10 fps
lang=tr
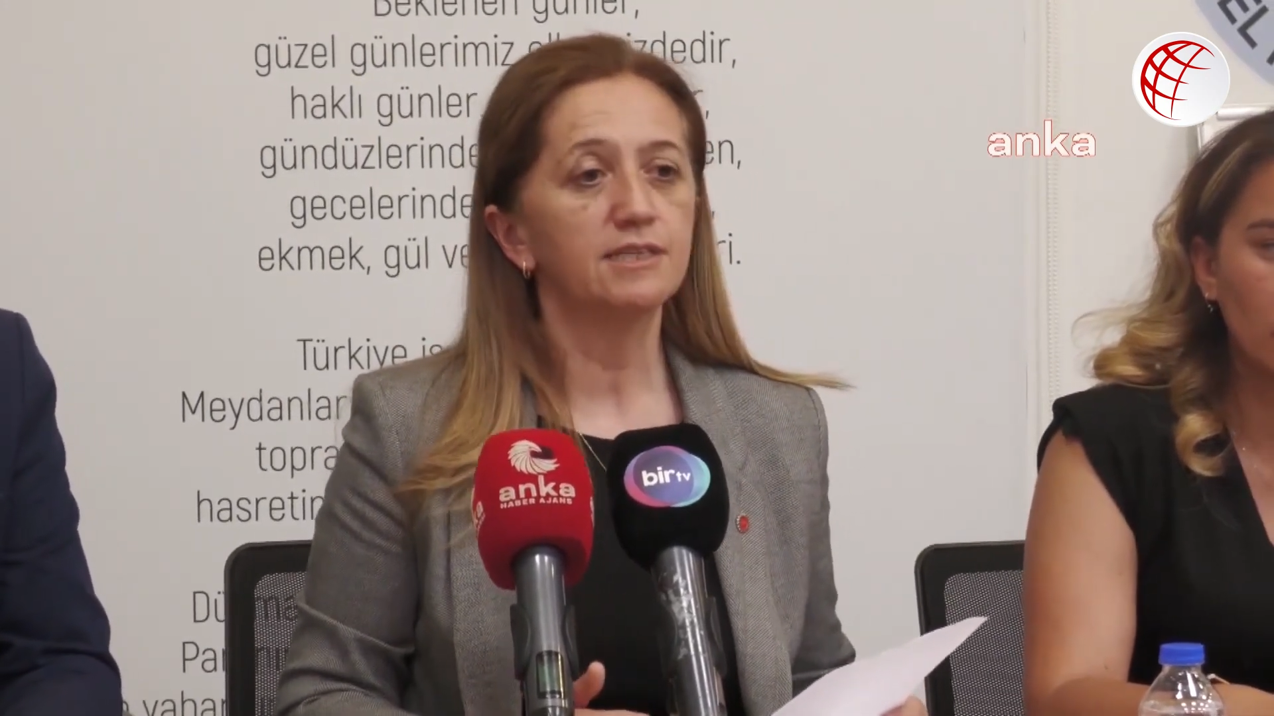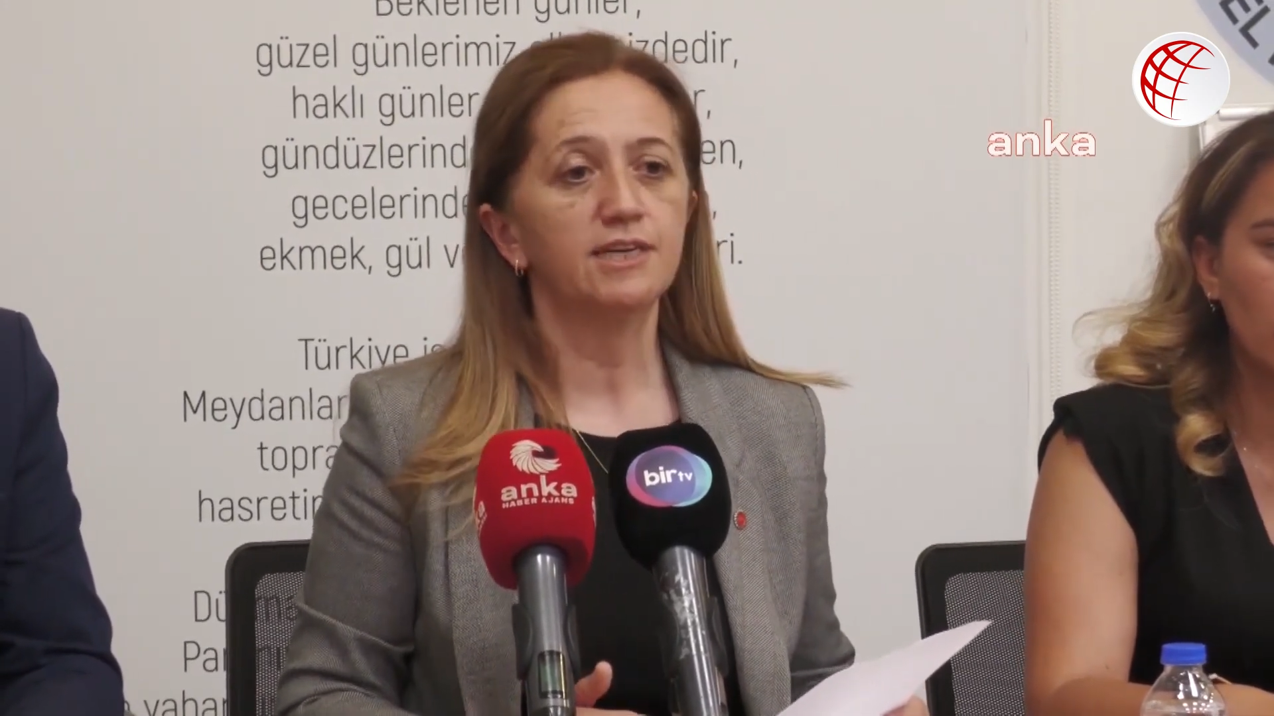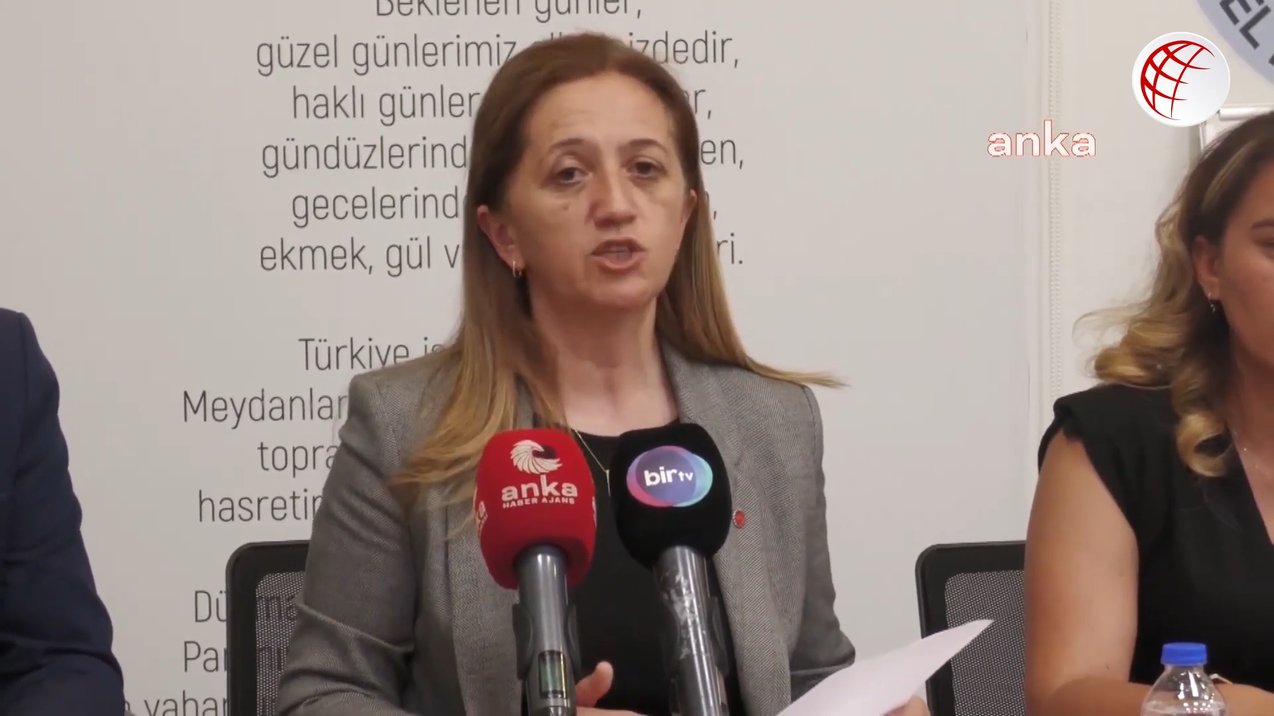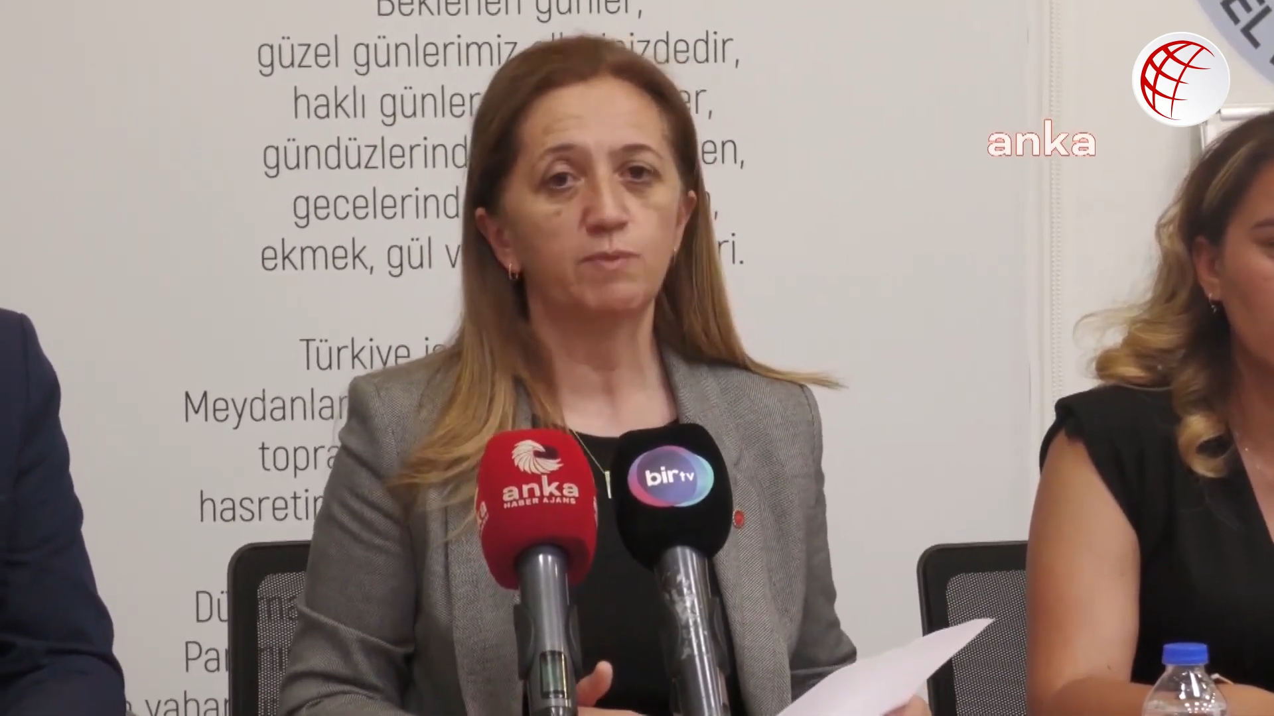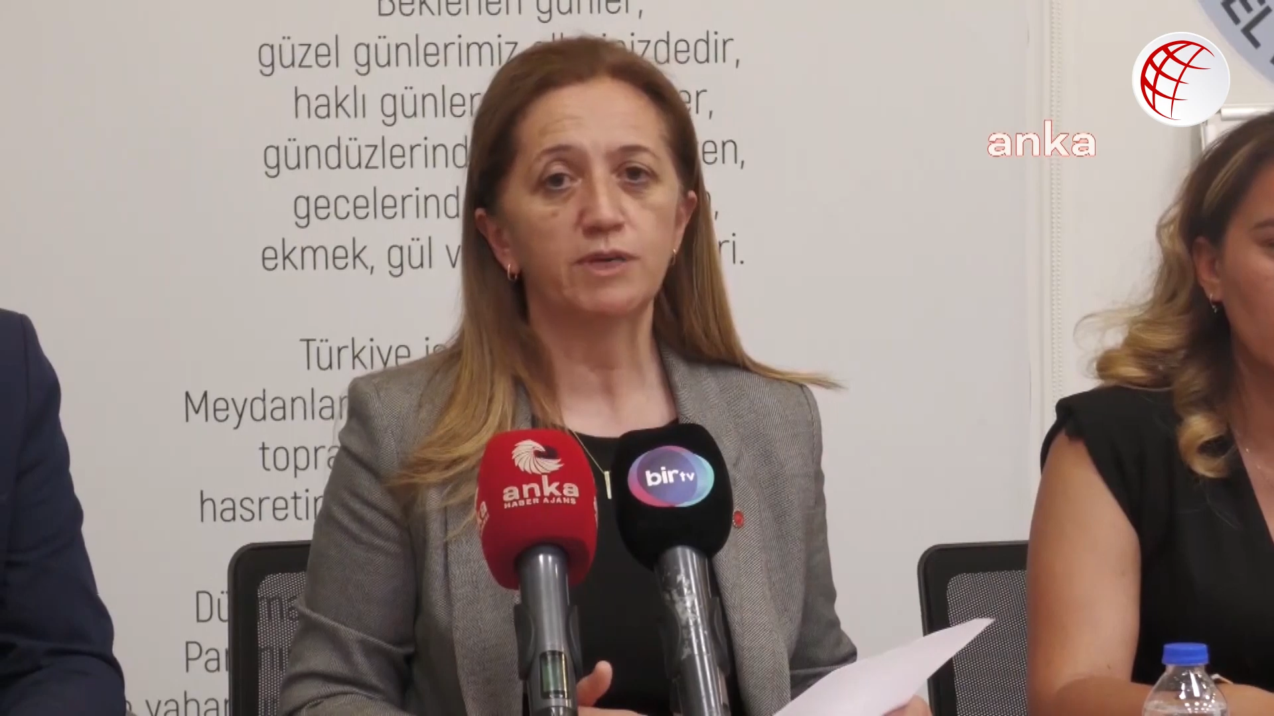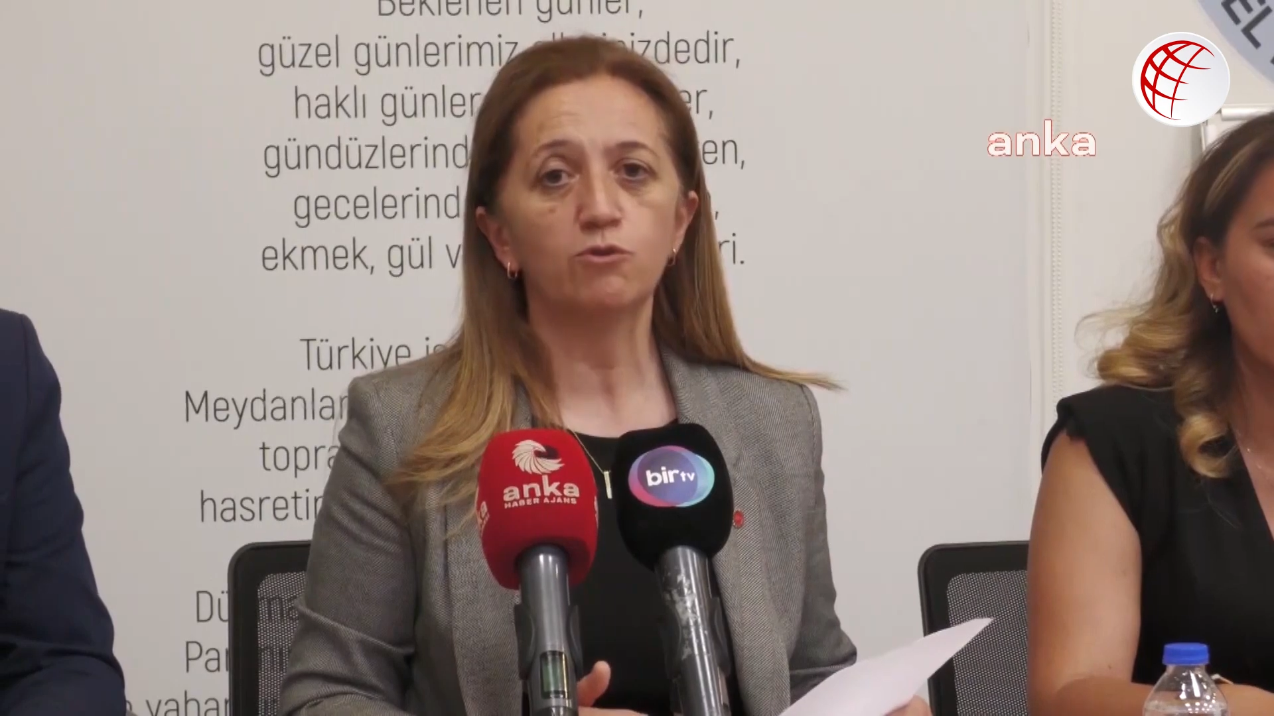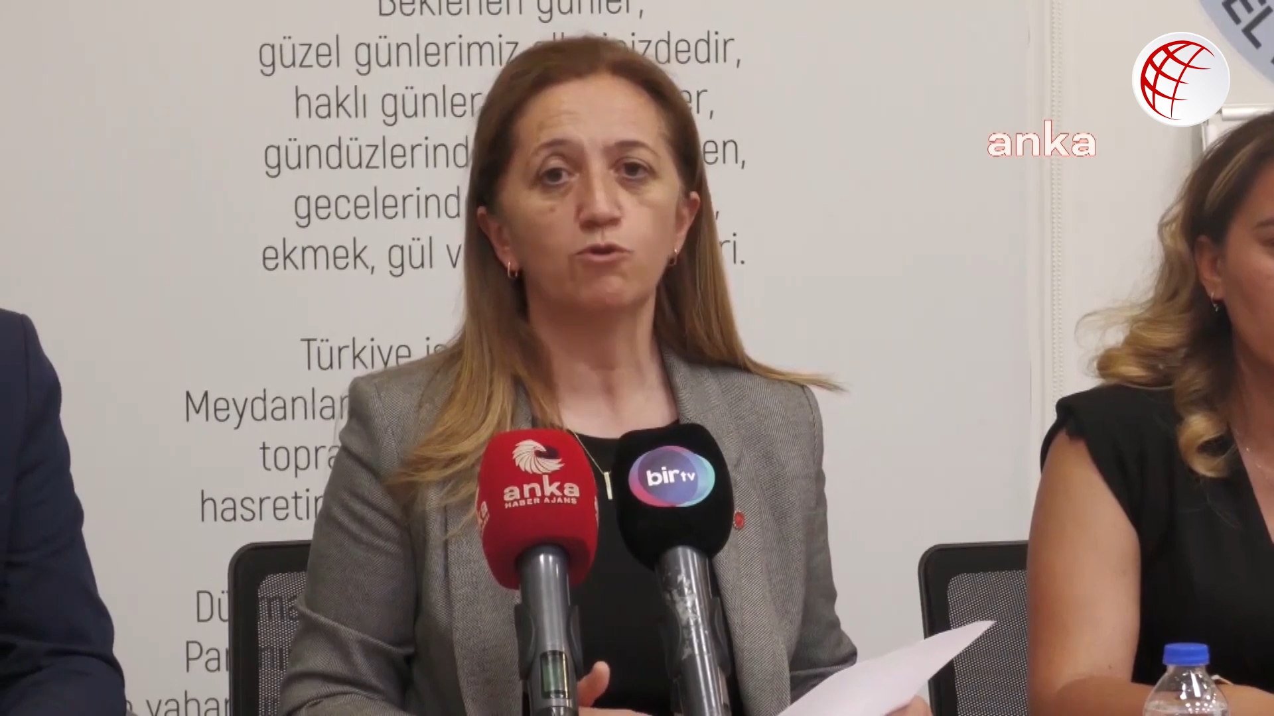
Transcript: seçmekte